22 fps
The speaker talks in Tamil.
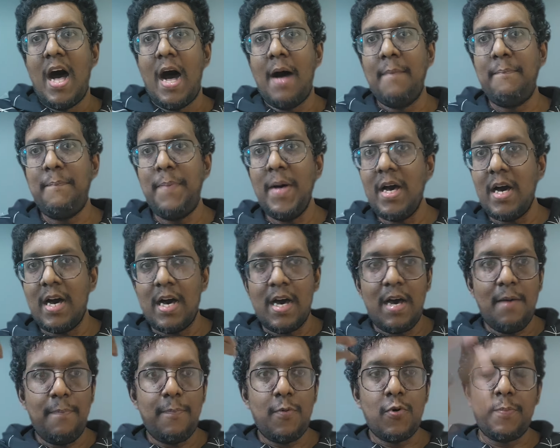அப்ப
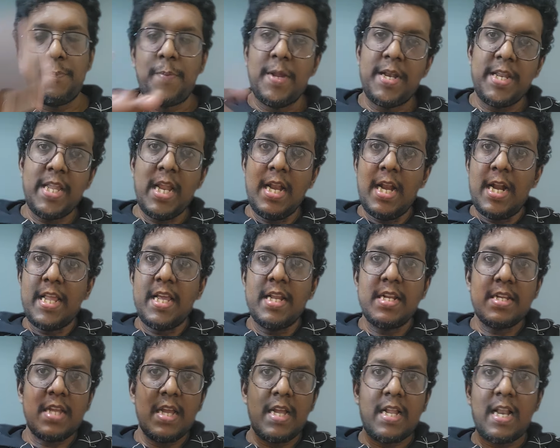ஒரு பெரிய
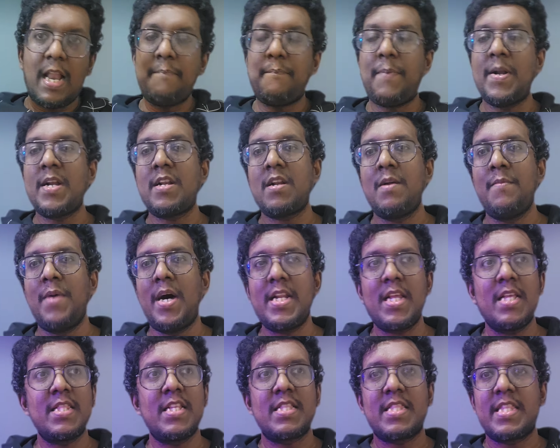நடிகருக்கு கிளப் பண்ற மாதிரி
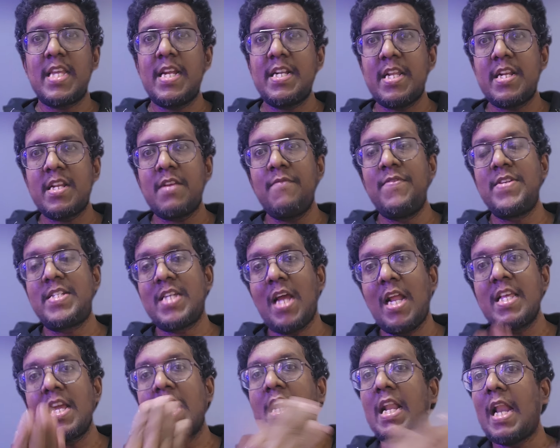அந்த தியேட்டருக்கு
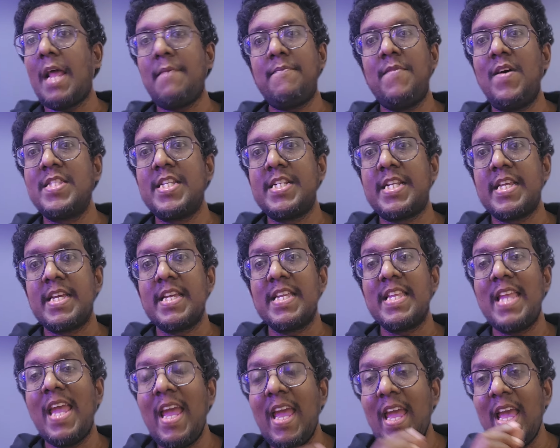விஷாலுக்கு கிளப் வந்துட்டு
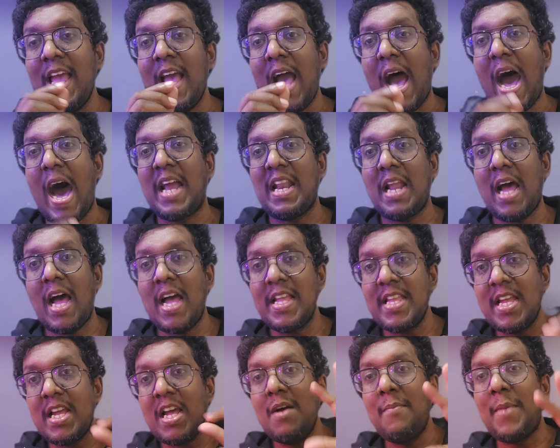ஏன்
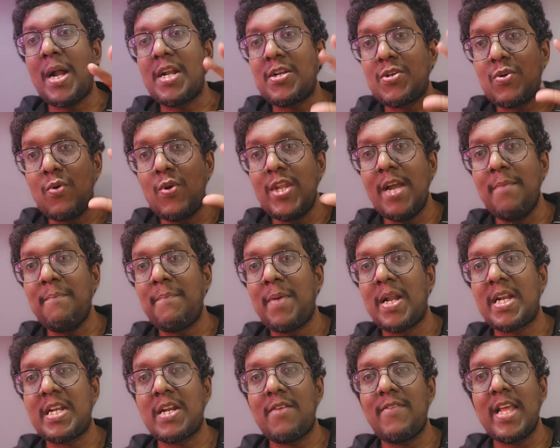அராயகம் அட்டுழியம்
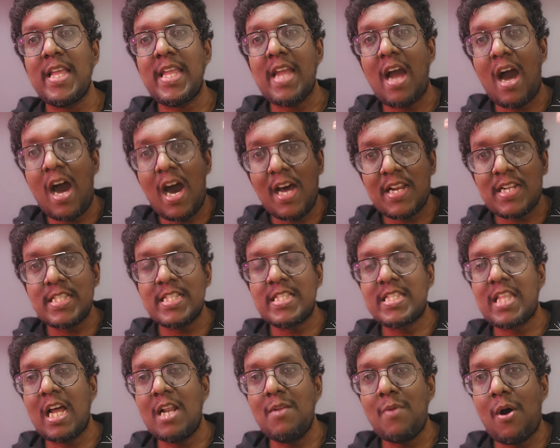பண்றவன யார்
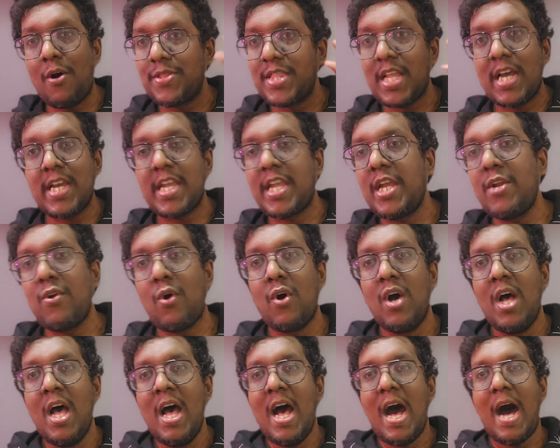எதிர்த்தாலும் அவன் தான் ஹீரோ
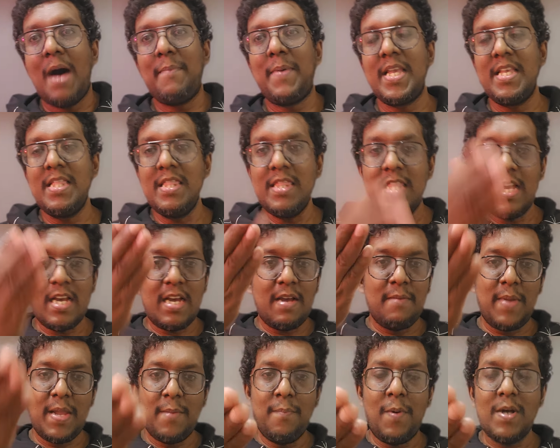அப்ப இந்த
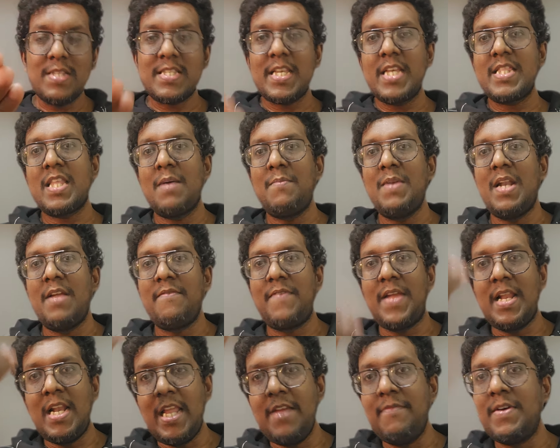பிக் பாஸ் ஐட்டம்ல
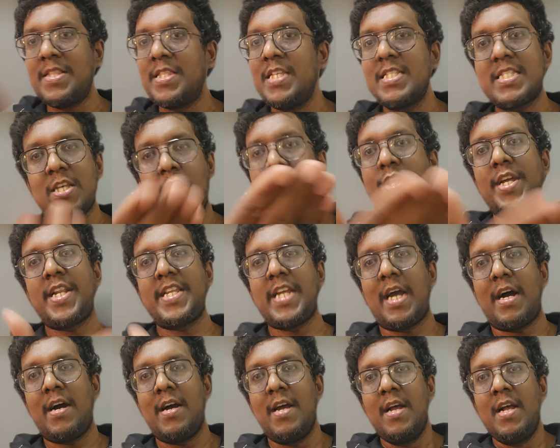வில்லி வந்து
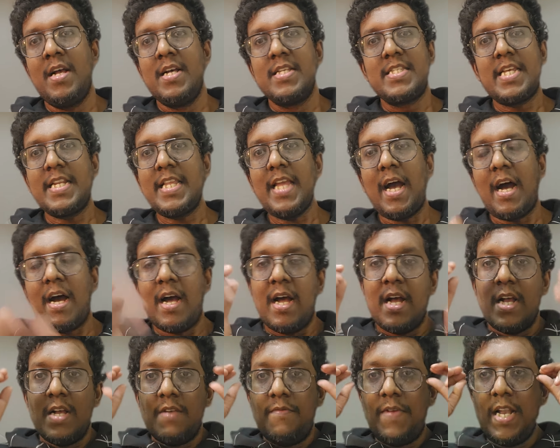சௌந்தர்யா சரியா
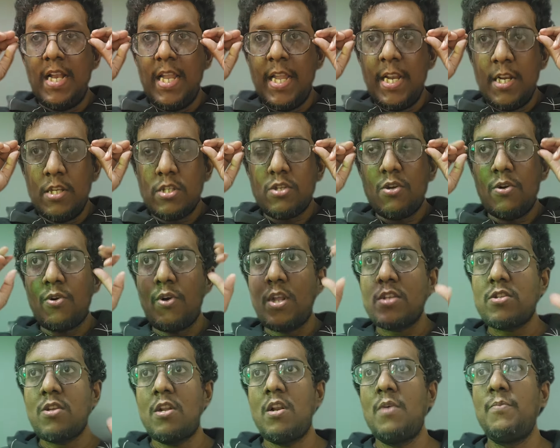வில்லின்னு சொல்ல கூட
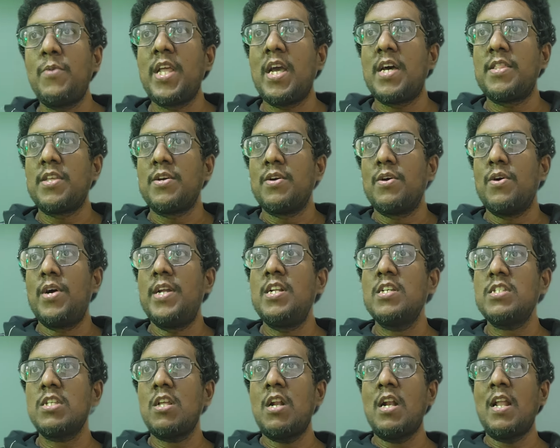சொல்ல முடியாது என்ன
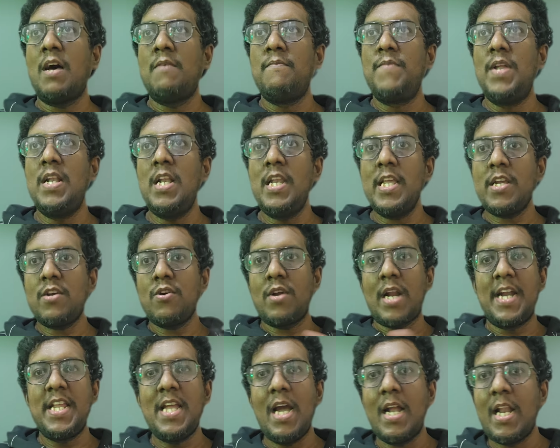சொல்லலாம் வில்லிக்கு
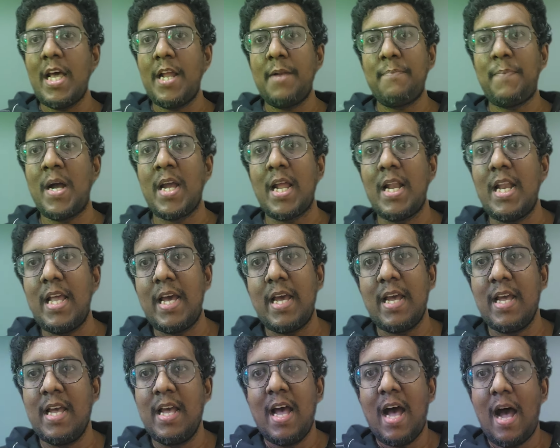ஒரு அடியாளா இருப்பாங்கல்ல
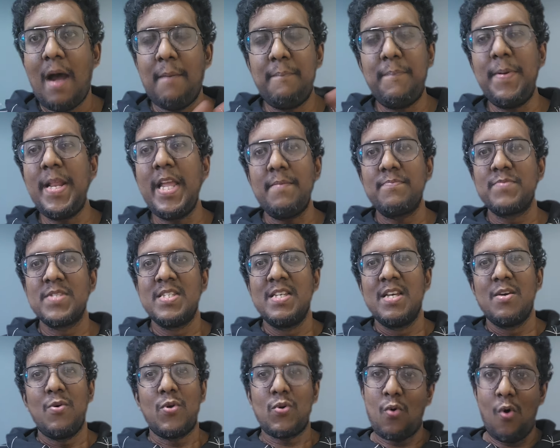அப்படி
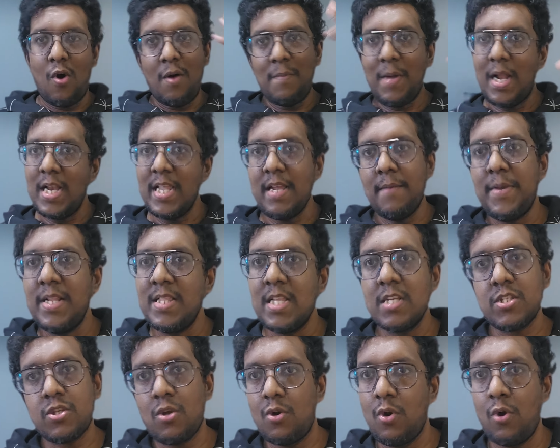ஒரு கோமாளி அப்படின்னு
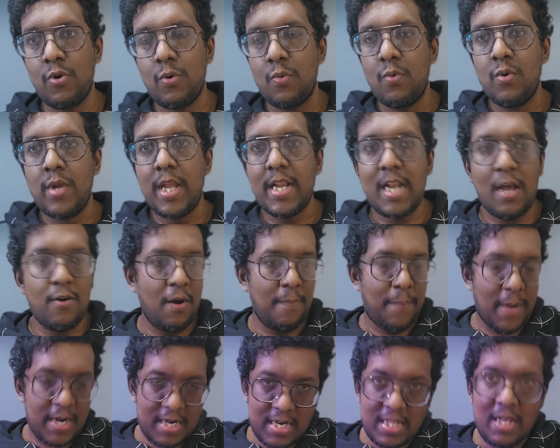தான் சொல்லணும் ஏன்னா அவங்க
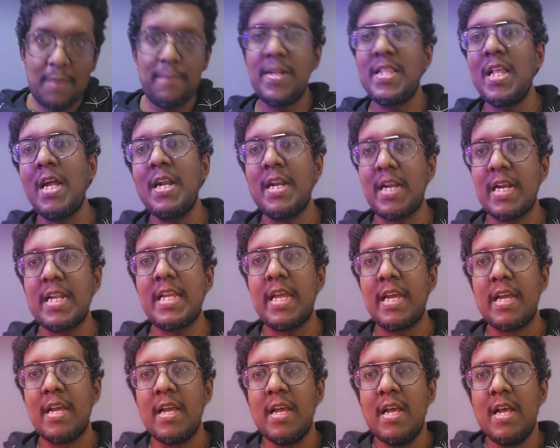பண்றது அப்படிதான் இருக்கு
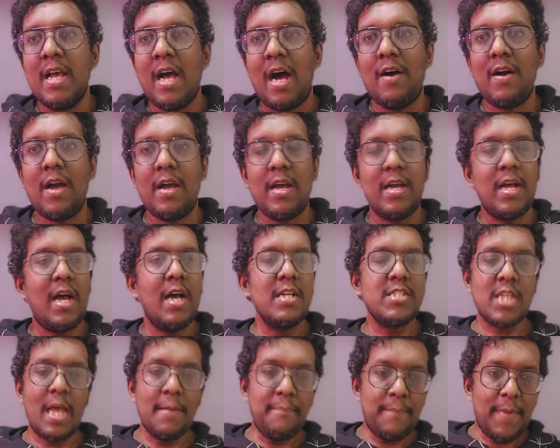
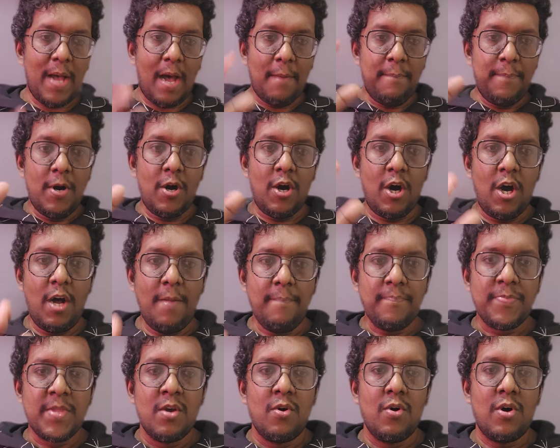அப்போ
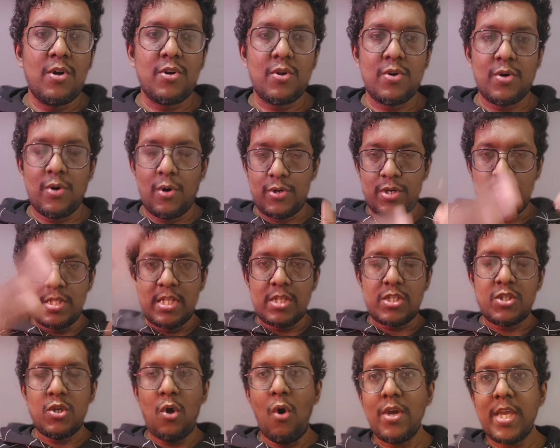ஒரு ஒரு இந்த
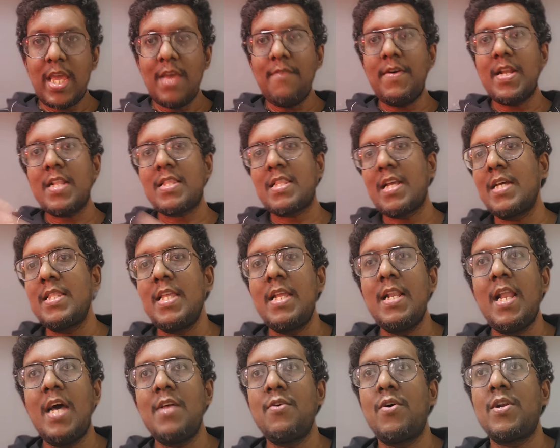சோக்கே வர தகுதி
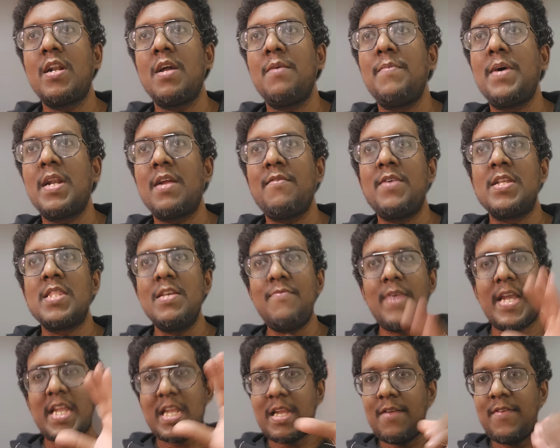இல்லாத ஒரு நபரை வந்து
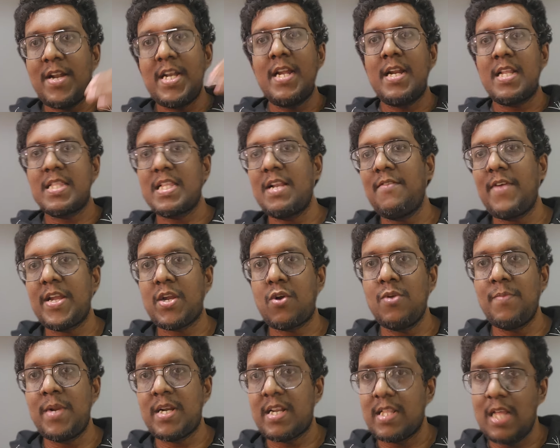வைக்க வேண்டிய
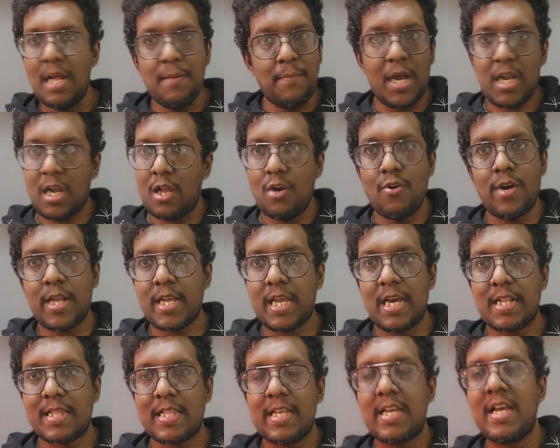இடத்துல தான் மக்களோட
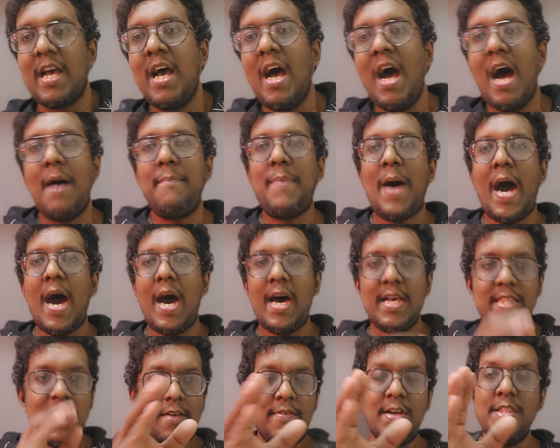கருத்து அப்போ
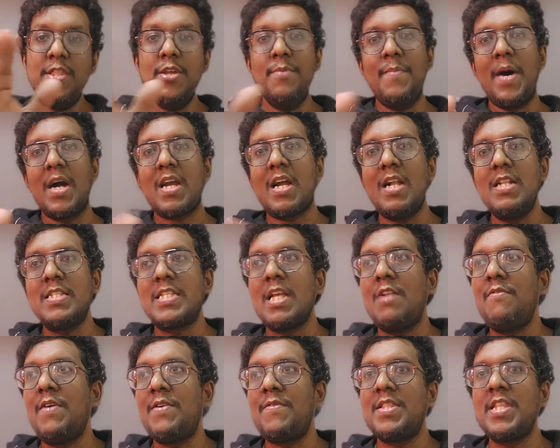அதை வந்து மக்கள்
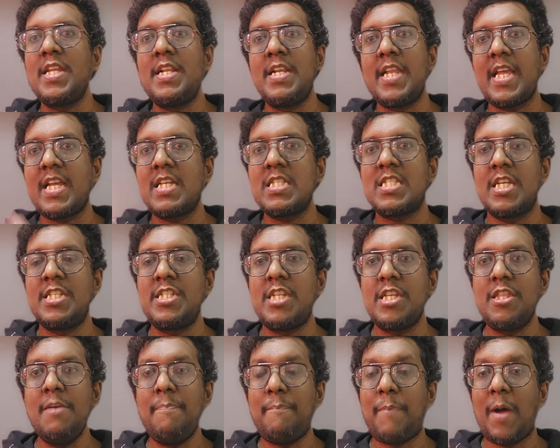செல்வன் வந்து இன்னைக்கு
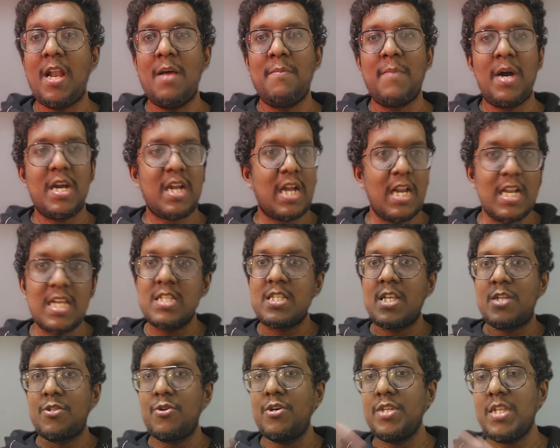செஞ்சது பல மக்களுக்கு
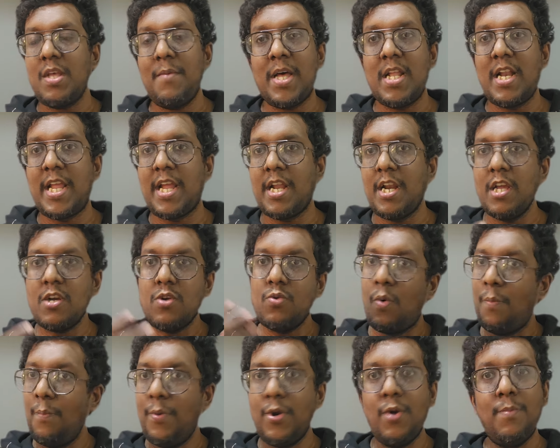சந்தோஷமா இல்லை எனக்கு
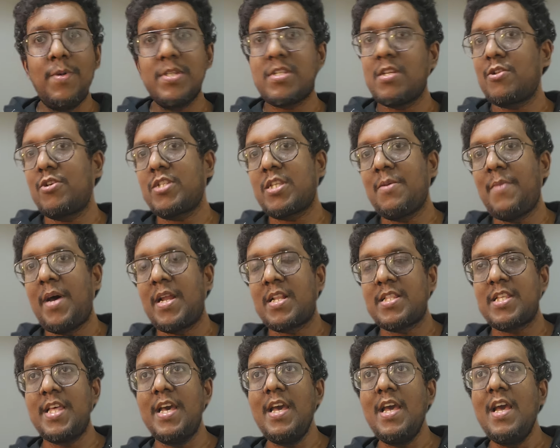ரொம்ப ரொம்ப சந்தோஷமா
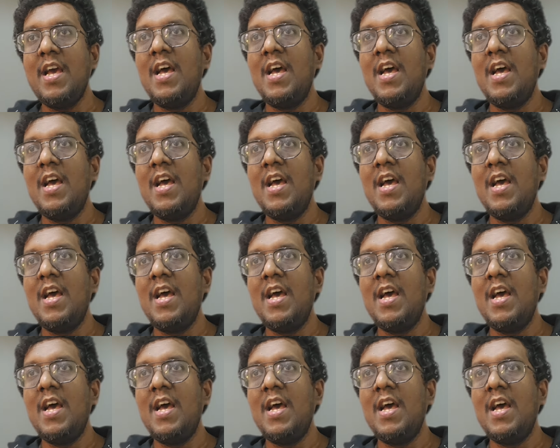இருந்தது